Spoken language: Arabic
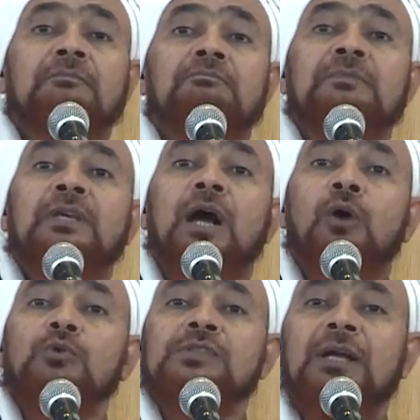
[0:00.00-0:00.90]

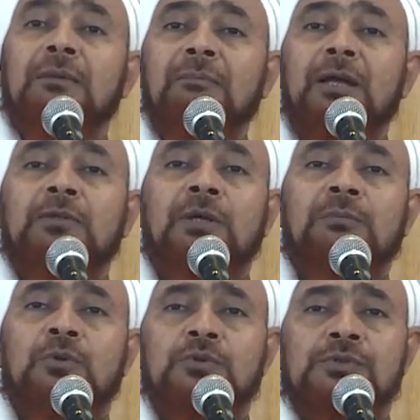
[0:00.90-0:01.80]
بأوسع ما
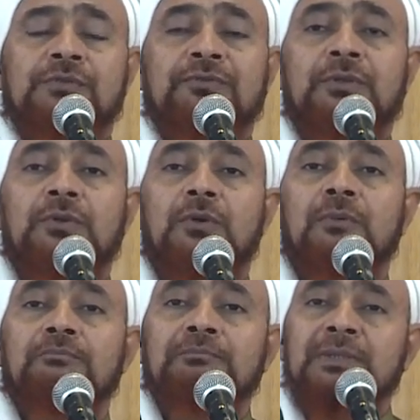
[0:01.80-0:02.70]
تبرز في
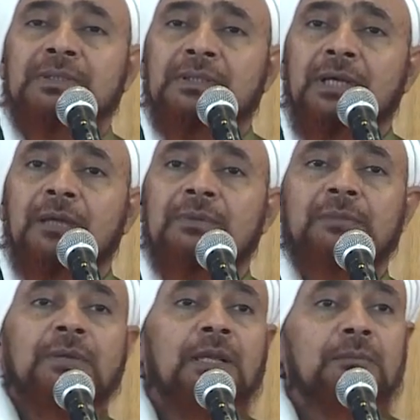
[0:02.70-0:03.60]
أمة
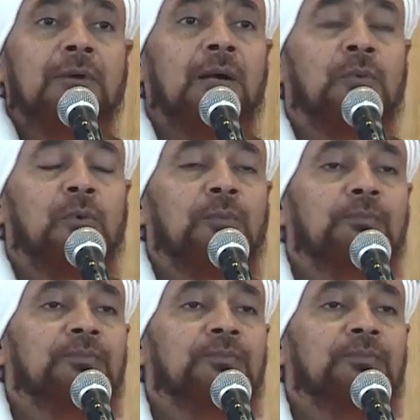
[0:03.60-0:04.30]
حبيبه المحبوب